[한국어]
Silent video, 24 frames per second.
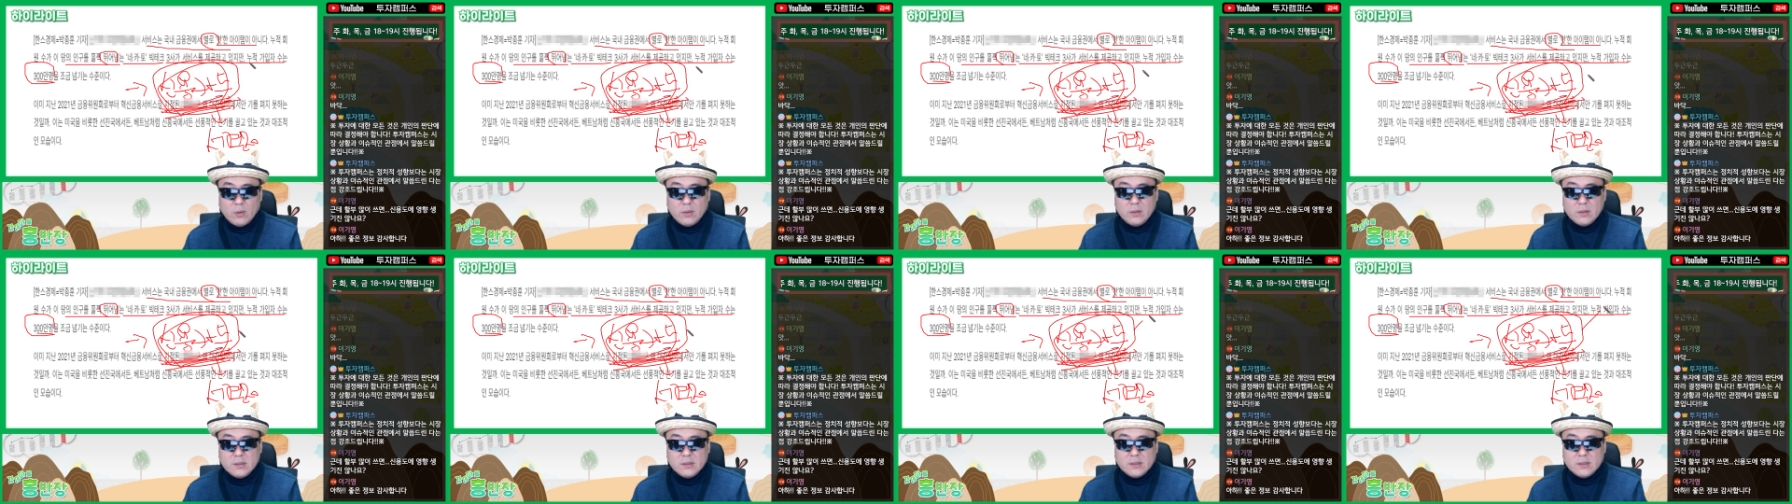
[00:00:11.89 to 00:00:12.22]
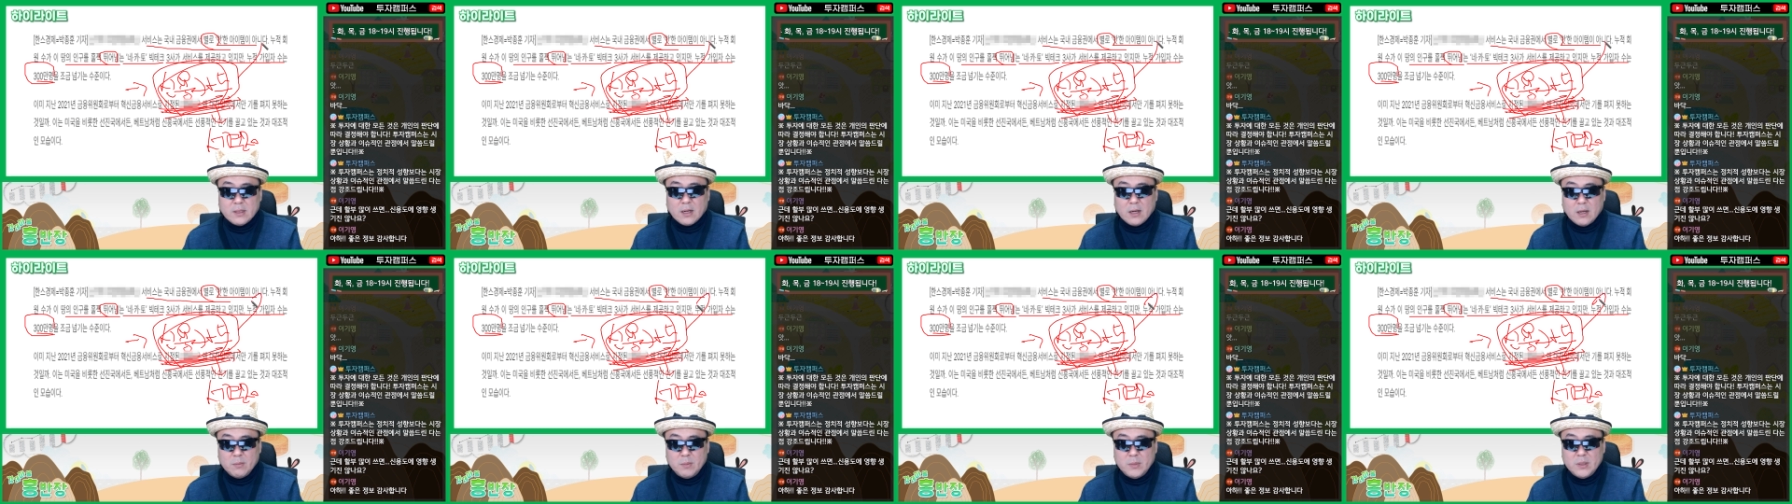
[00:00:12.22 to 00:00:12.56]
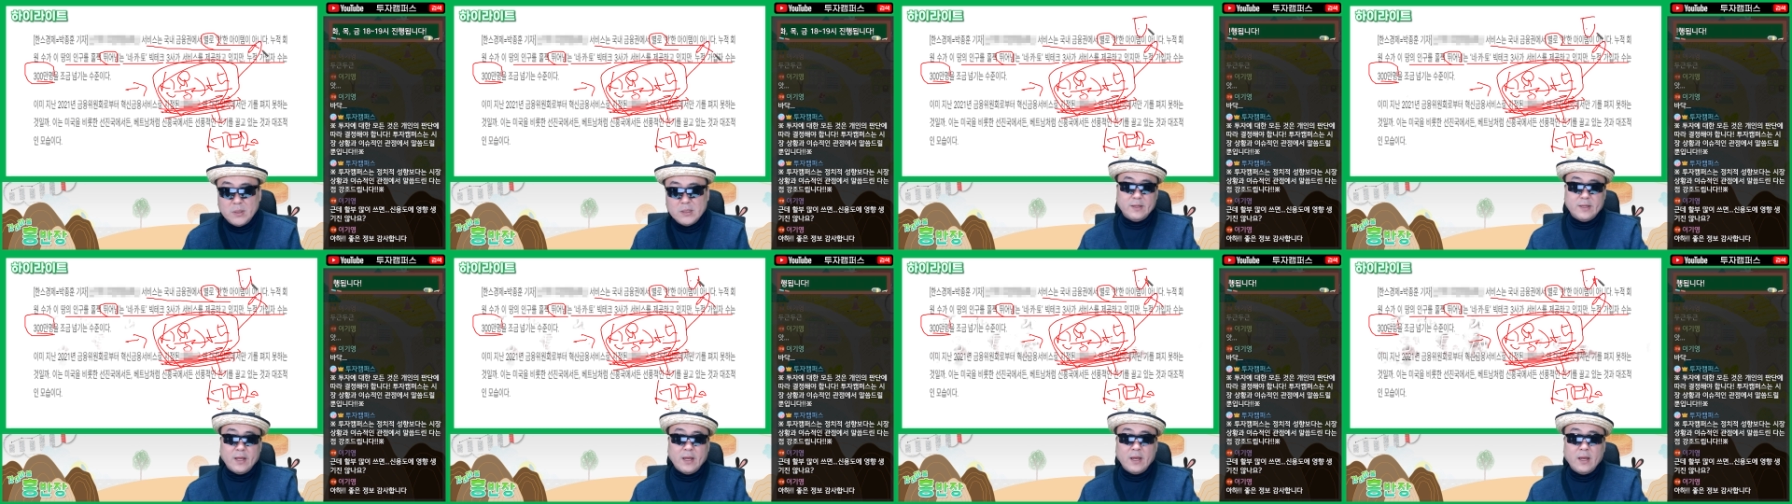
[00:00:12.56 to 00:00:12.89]
있는
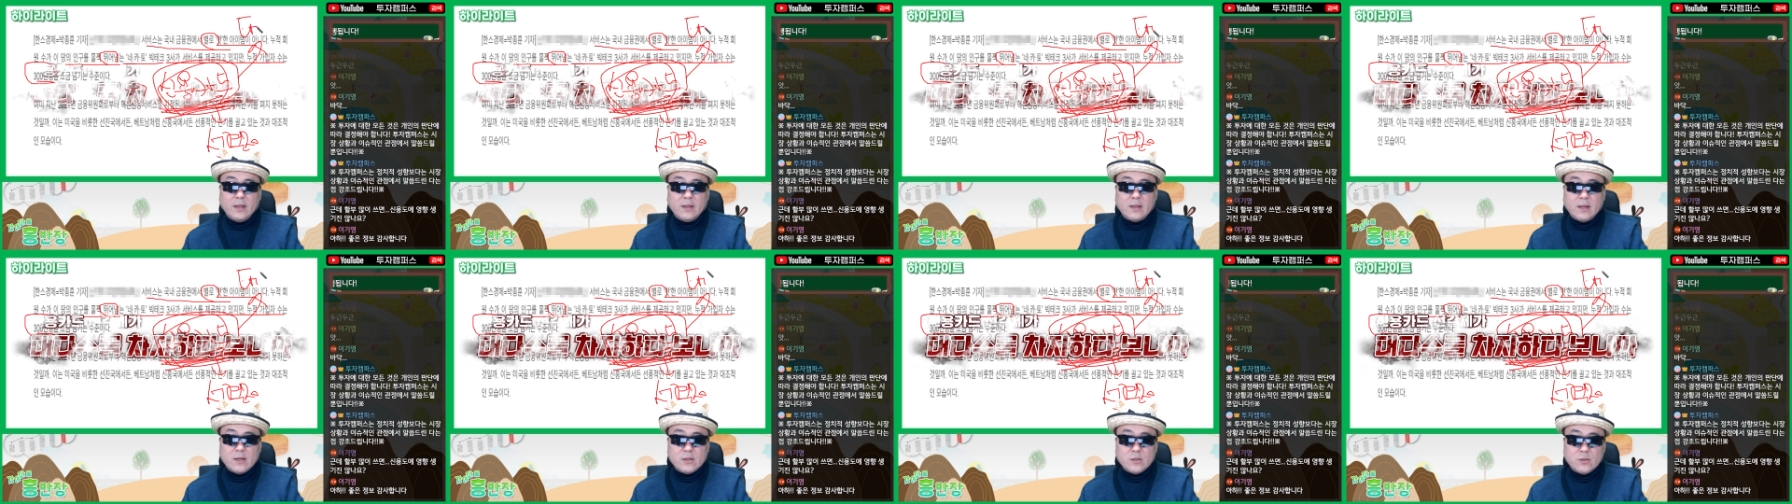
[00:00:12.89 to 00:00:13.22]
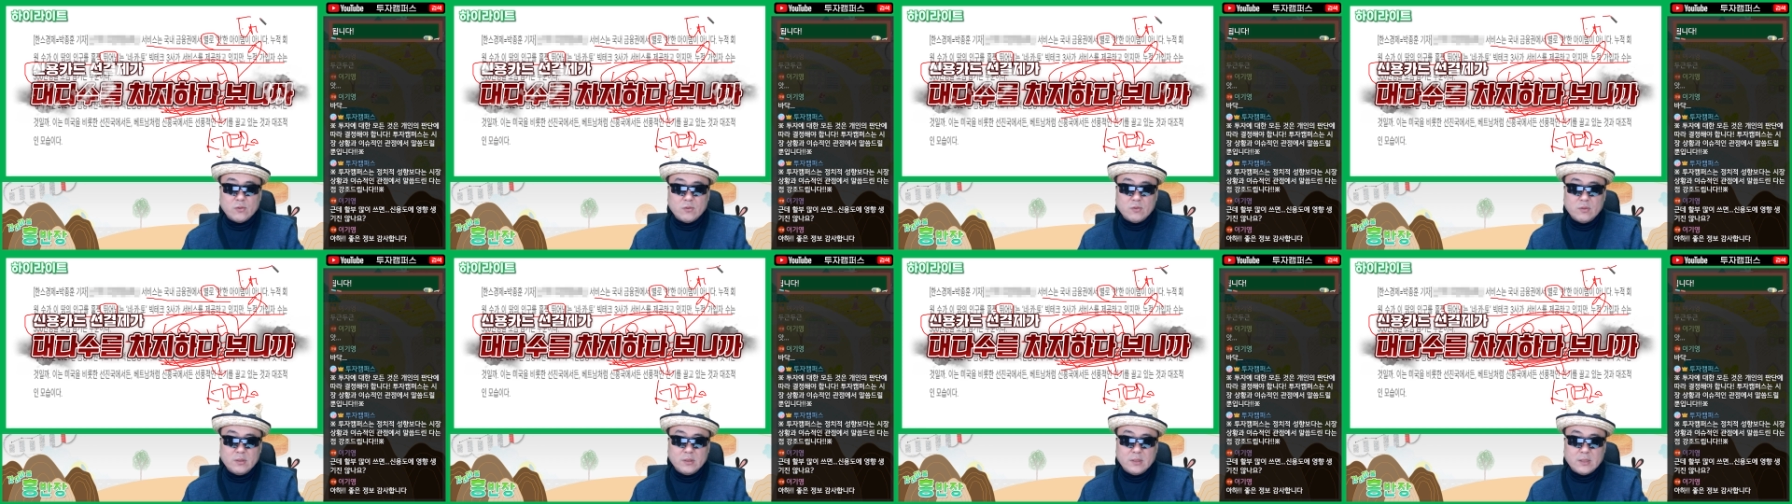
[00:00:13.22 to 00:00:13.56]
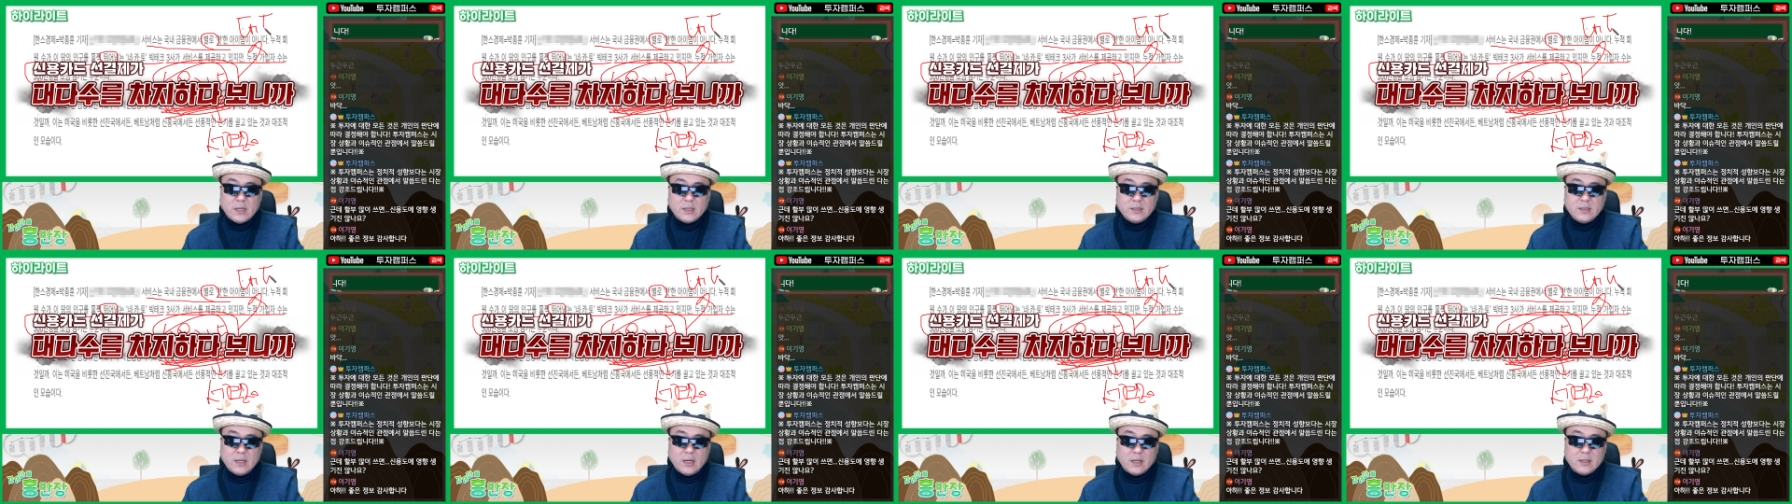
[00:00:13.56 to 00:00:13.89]
사람이 대다수를
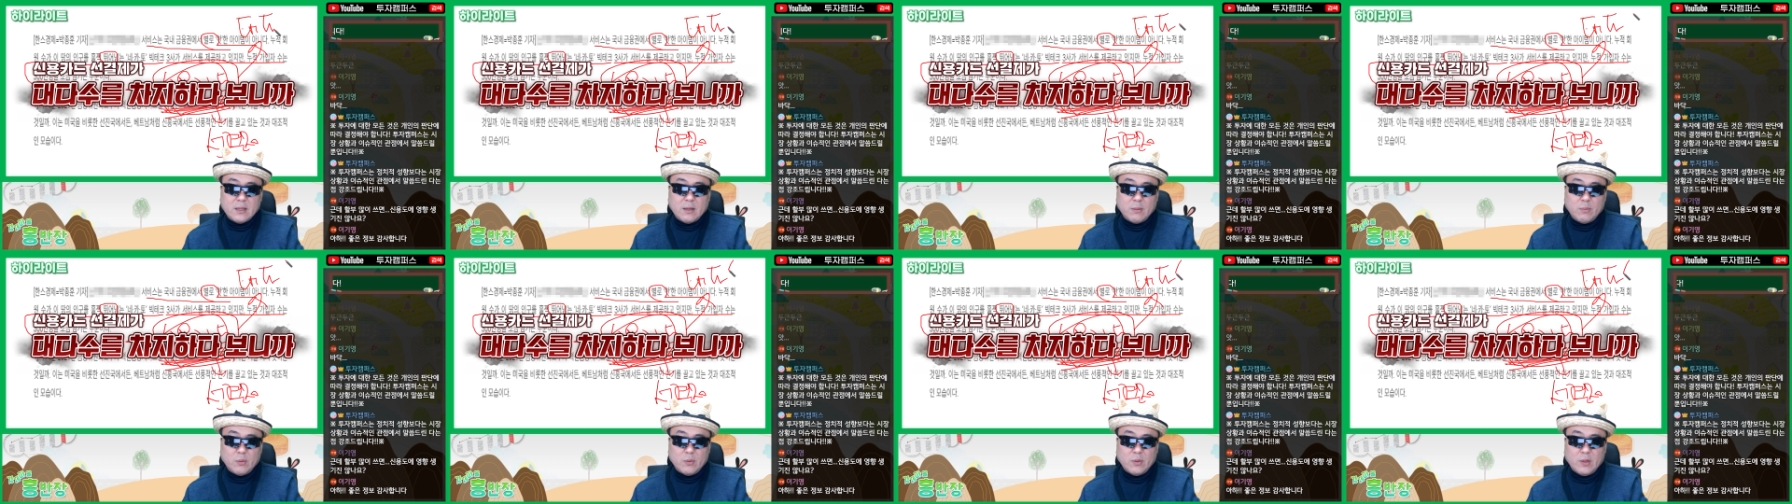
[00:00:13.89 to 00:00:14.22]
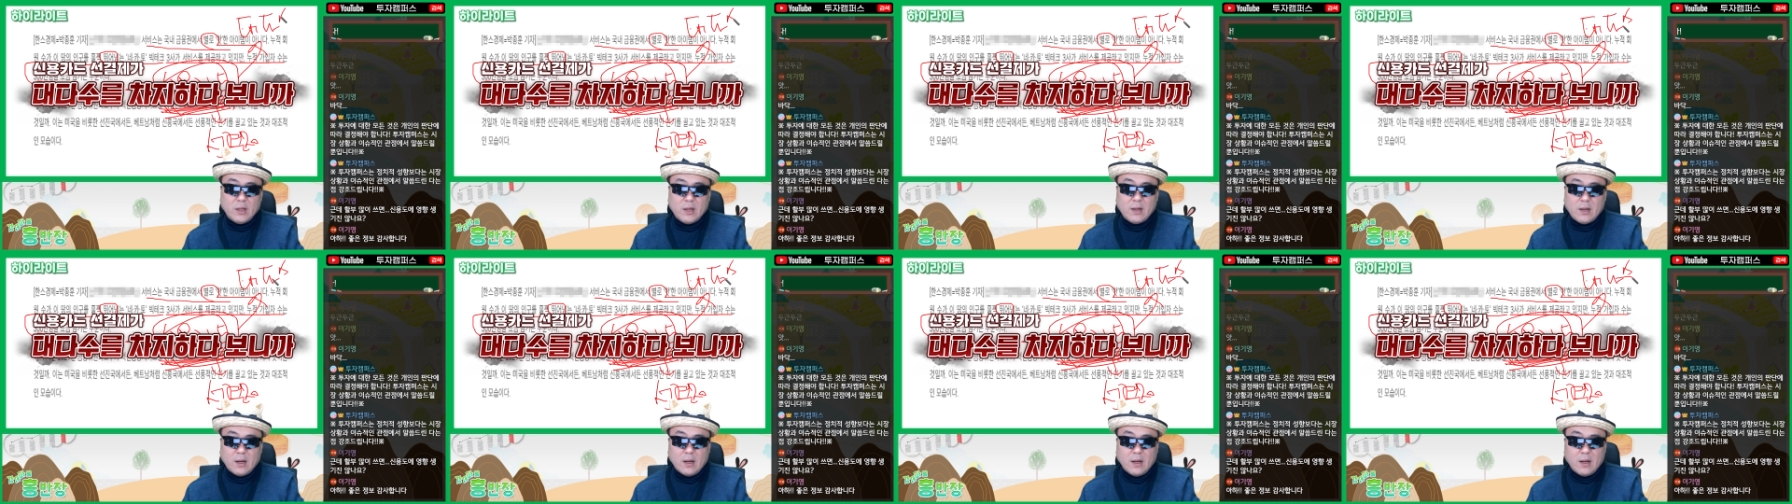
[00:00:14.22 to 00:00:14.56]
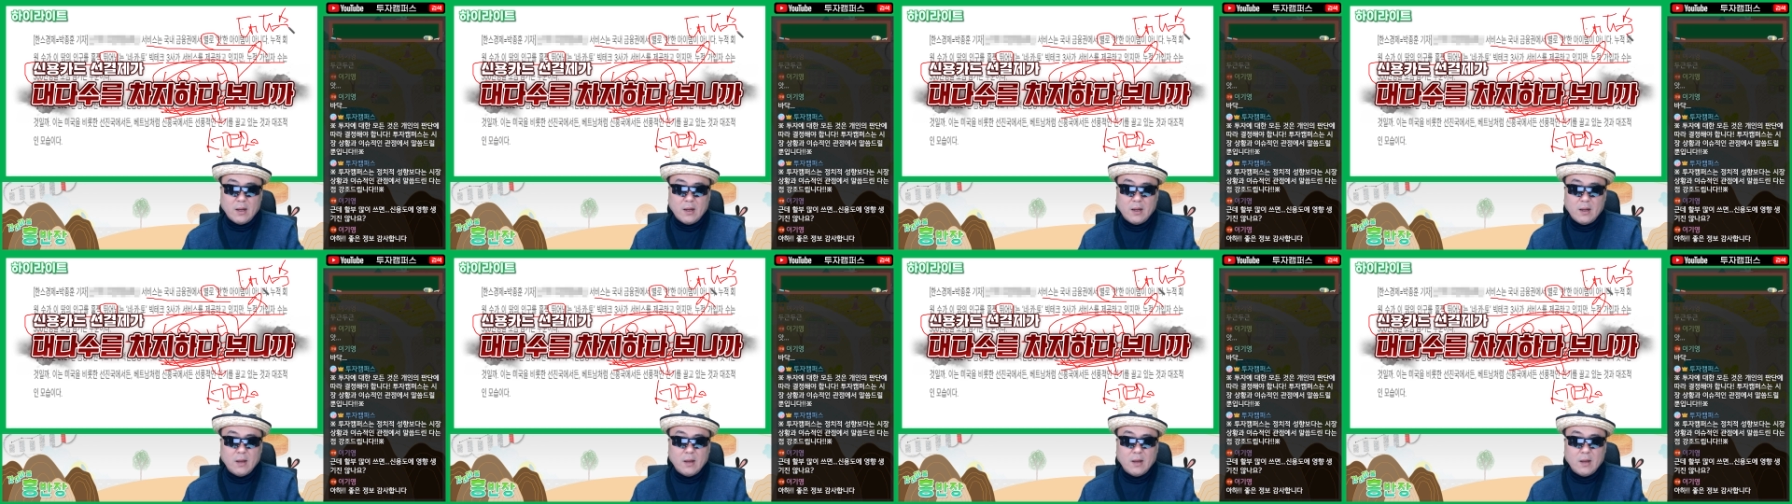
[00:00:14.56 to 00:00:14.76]
차지하다 보니까